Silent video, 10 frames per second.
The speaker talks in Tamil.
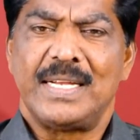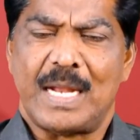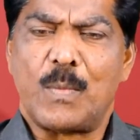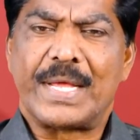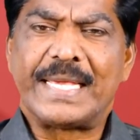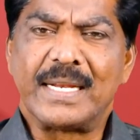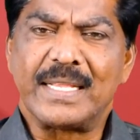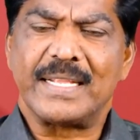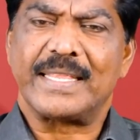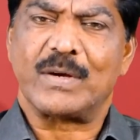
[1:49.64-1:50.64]
நம்முடைய
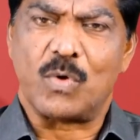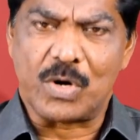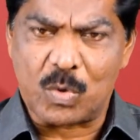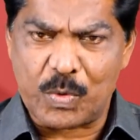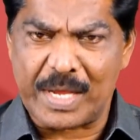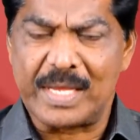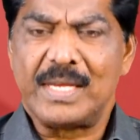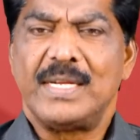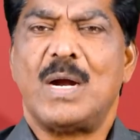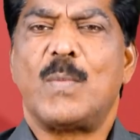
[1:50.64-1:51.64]
இருதயத்தை கொண்டு போய்
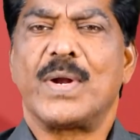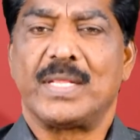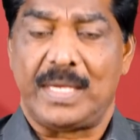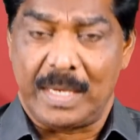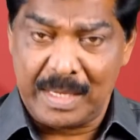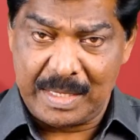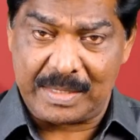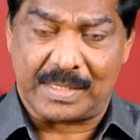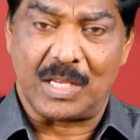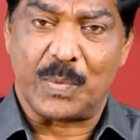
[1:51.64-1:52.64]
நம்முடைய இருதயத்தை
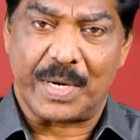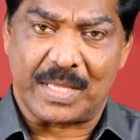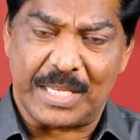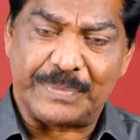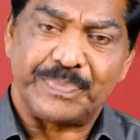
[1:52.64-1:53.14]
சீர்படுத்தி